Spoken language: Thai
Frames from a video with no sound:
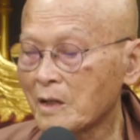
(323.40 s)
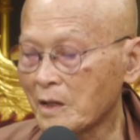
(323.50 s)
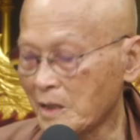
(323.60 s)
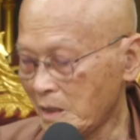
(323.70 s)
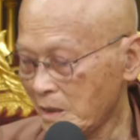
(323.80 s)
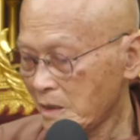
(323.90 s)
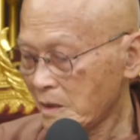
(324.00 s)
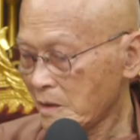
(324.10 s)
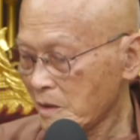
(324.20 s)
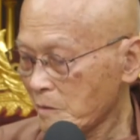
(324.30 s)
นะ
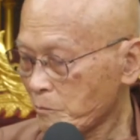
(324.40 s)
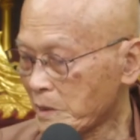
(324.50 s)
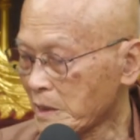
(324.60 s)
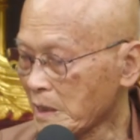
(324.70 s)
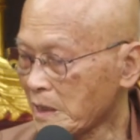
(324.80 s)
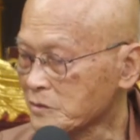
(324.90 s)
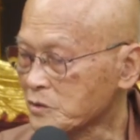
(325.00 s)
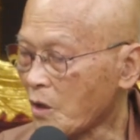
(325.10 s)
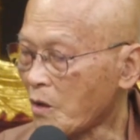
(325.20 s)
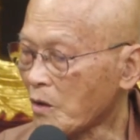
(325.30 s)
มันยังอีก
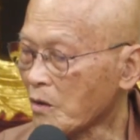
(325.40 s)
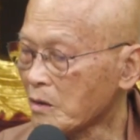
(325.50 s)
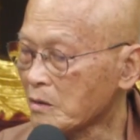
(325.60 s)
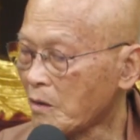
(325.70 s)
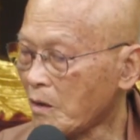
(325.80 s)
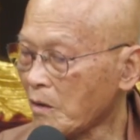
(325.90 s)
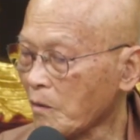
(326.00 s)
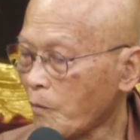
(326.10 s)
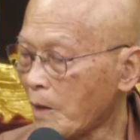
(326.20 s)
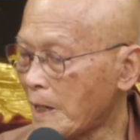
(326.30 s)
สองข้อ
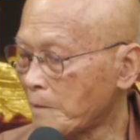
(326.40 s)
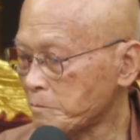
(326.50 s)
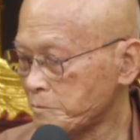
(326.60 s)
ความ